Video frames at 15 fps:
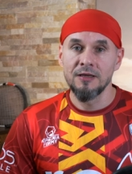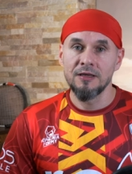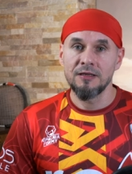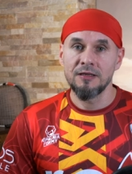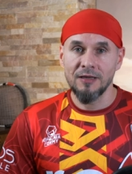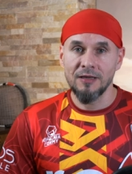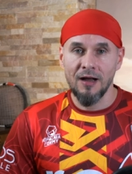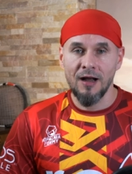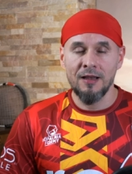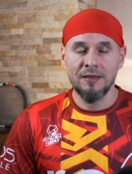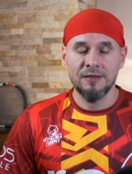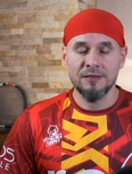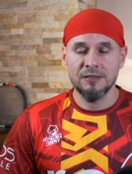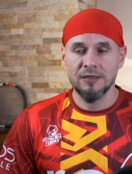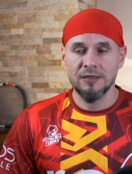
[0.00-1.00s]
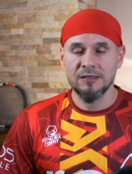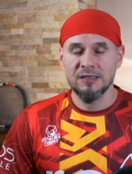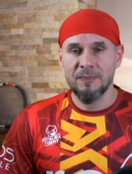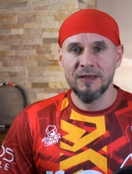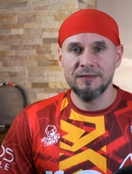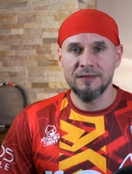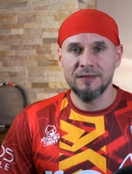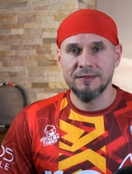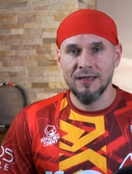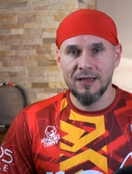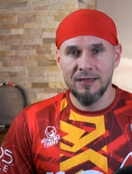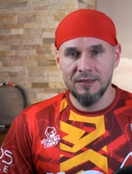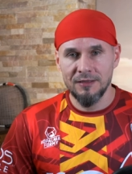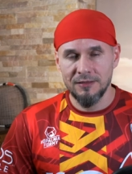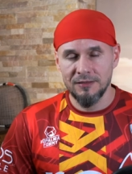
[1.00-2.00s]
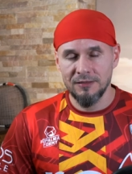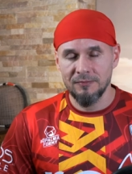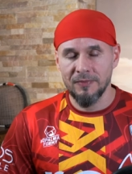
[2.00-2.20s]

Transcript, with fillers: Idealnie, jeżeli spadnie dalej